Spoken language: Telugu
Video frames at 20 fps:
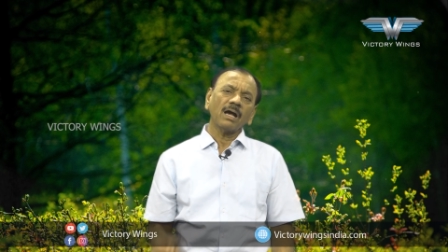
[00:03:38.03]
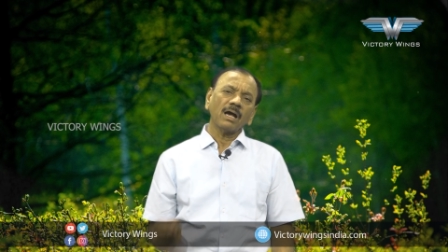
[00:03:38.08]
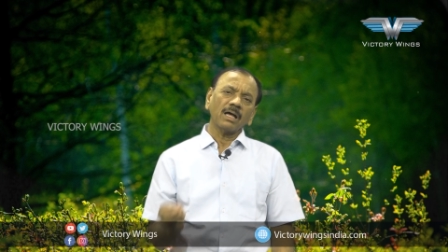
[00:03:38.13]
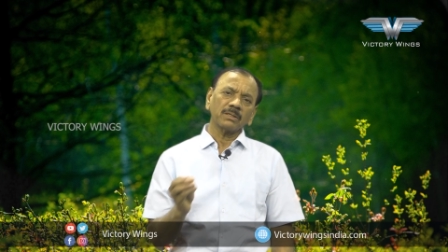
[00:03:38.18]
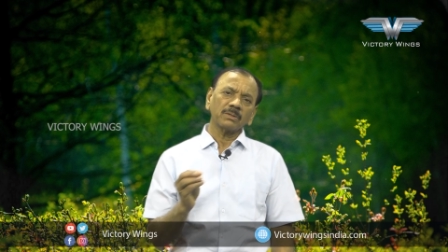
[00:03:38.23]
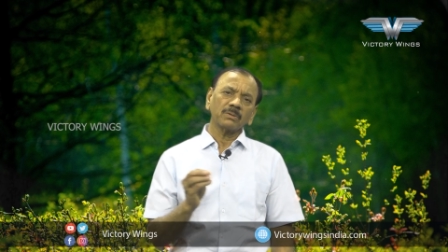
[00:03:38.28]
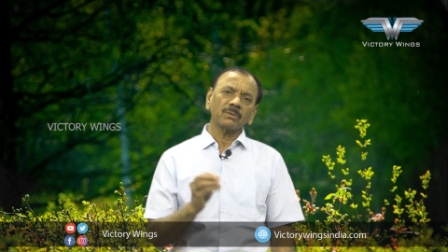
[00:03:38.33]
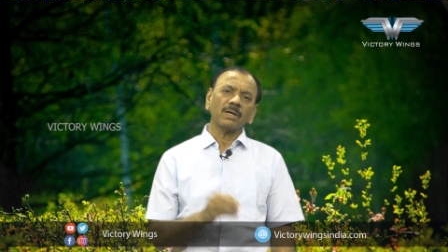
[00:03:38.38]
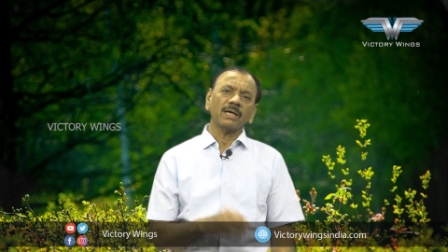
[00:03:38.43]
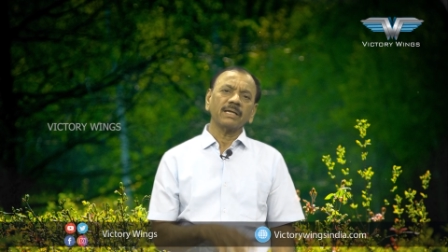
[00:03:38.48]

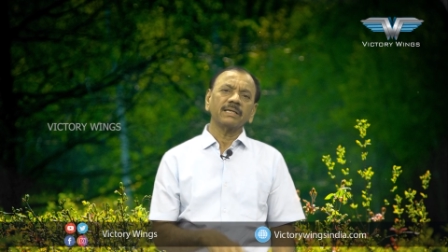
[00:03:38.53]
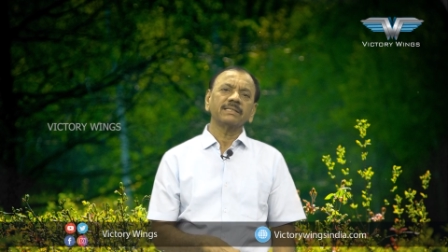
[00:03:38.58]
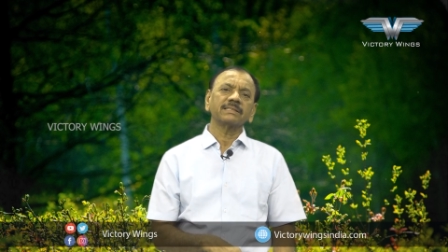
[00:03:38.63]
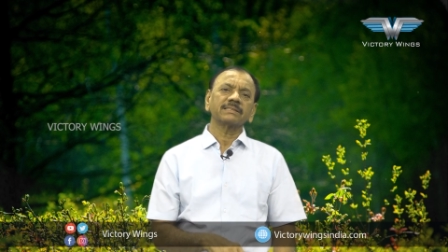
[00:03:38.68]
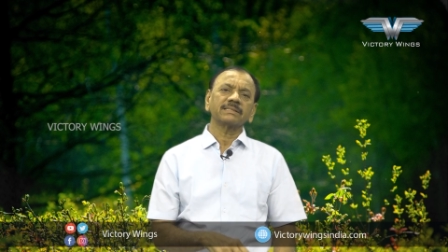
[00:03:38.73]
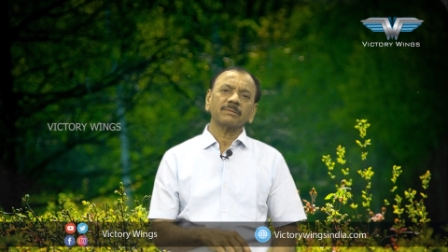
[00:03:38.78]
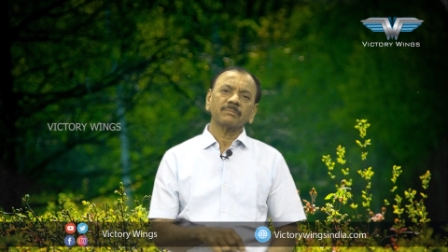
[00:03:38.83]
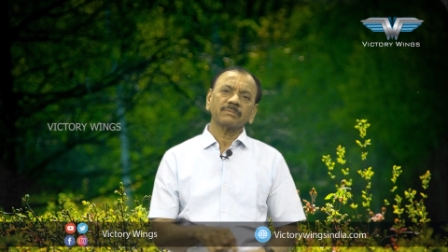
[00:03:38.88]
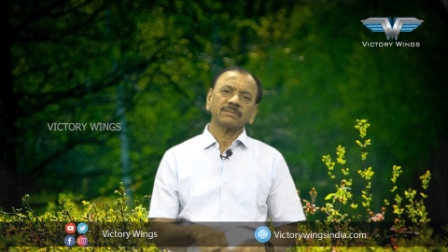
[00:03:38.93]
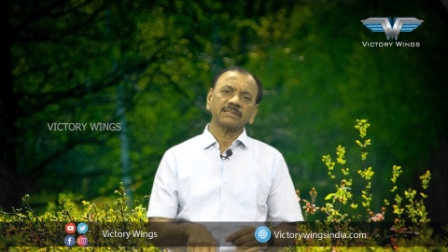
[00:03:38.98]
అందులో అన్ని
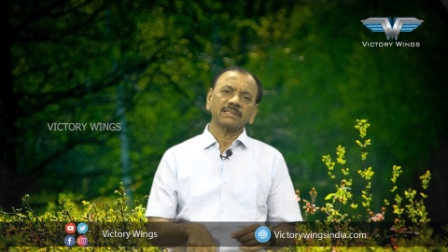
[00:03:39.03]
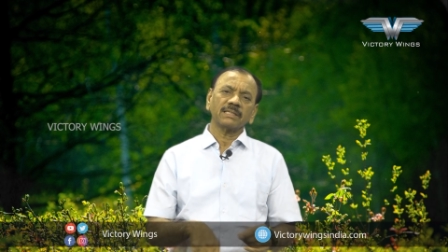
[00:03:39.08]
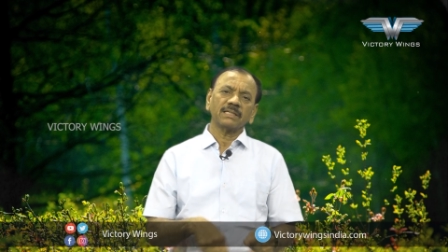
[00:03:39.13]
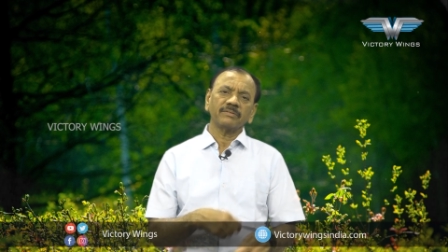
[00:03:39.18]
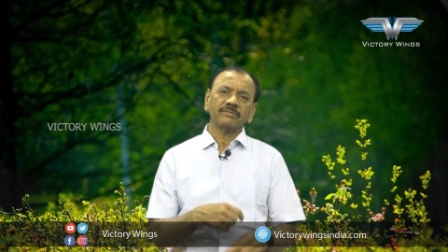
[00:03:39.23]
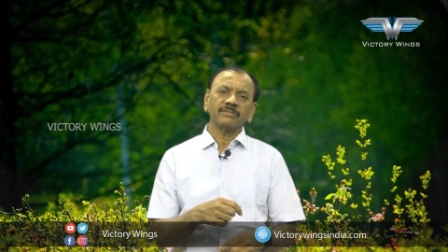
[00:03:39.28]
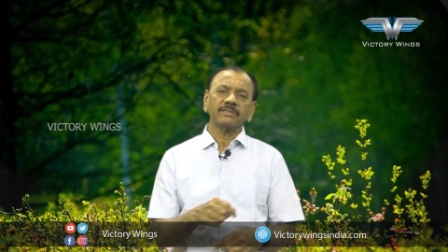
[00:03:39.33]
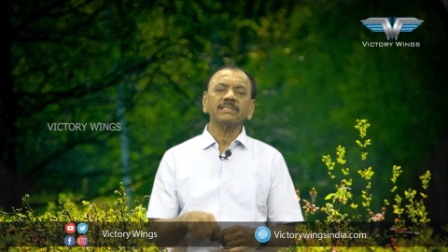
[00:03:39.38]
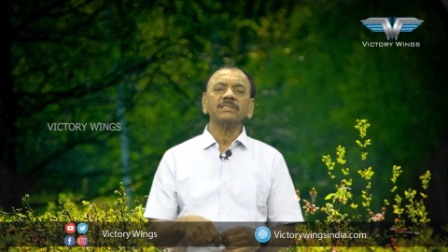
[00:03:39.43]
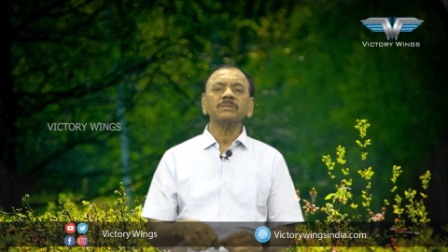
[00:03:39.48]

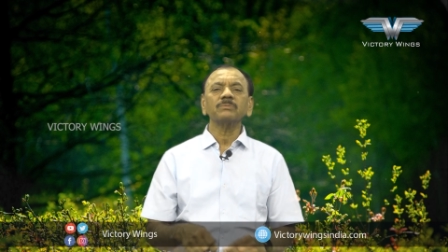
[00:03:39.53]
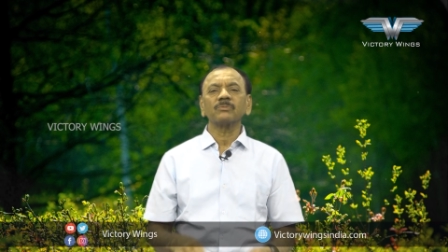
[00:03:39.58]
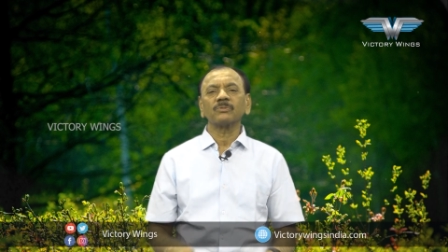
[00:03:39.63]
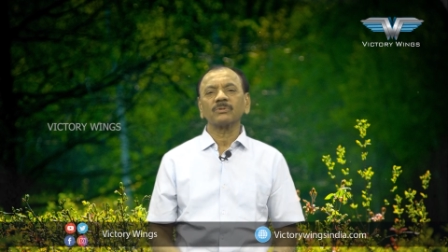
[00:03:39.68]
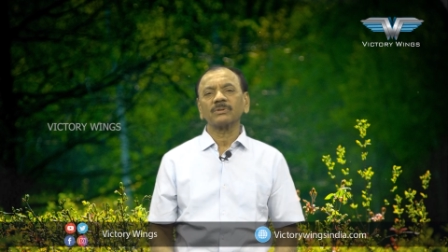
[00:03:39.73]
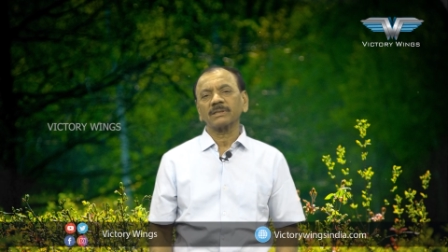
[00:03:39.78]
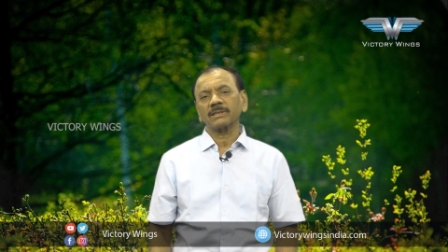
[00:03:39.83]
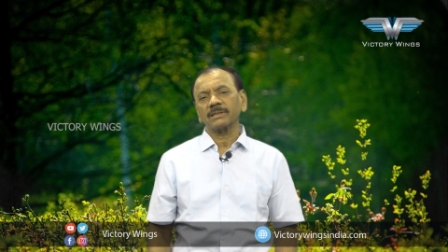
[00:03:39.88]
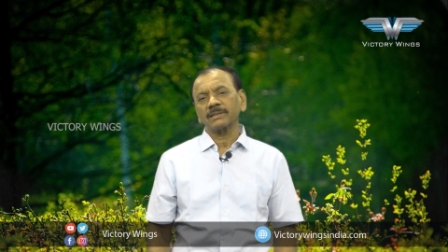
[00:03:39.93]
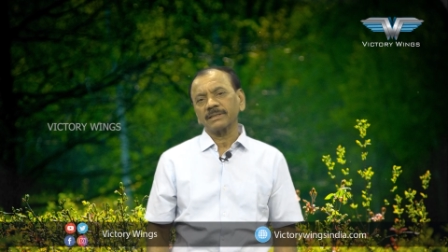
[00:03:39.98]
సమస్యలని వేసి
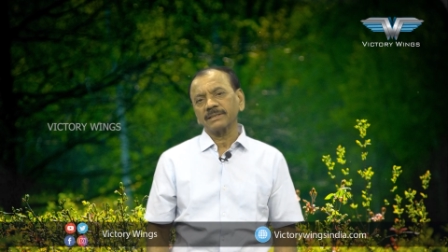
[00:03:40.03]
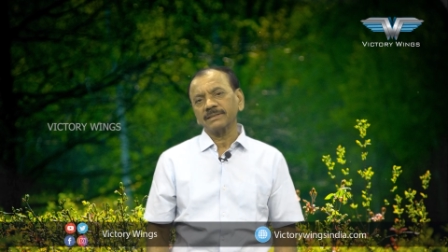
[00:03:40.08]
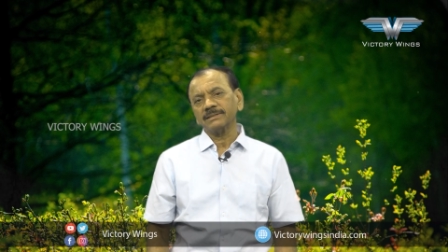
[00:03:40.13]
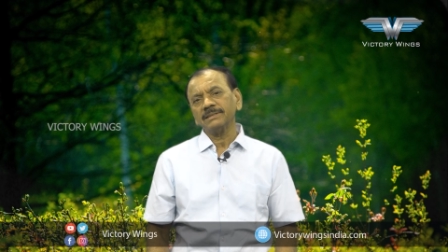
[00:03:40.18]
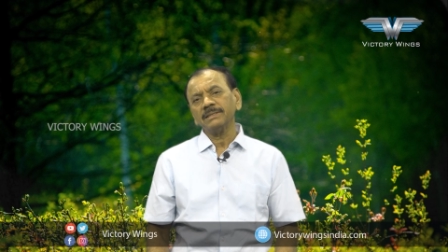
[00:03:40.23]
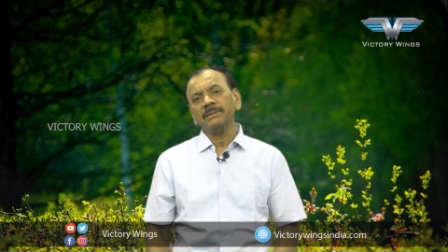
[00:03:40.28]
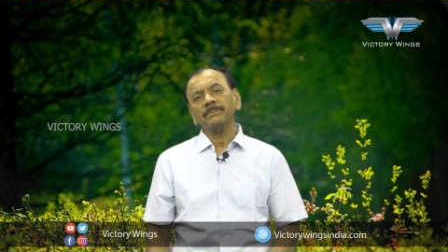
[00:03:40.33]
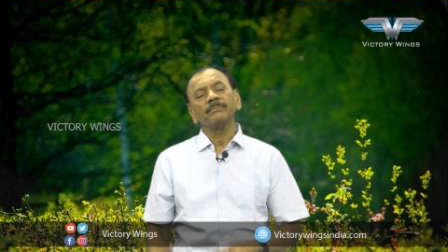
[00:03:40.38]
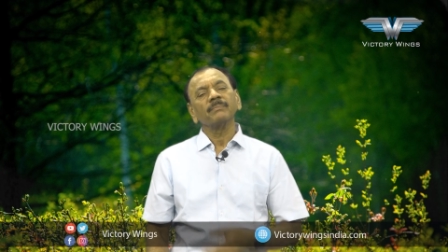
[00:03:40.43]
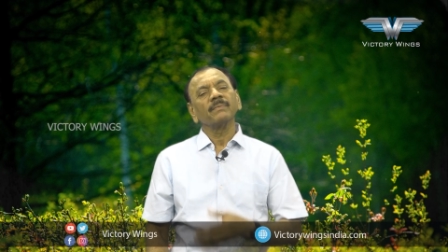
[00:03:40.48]
మూత కట్టేసి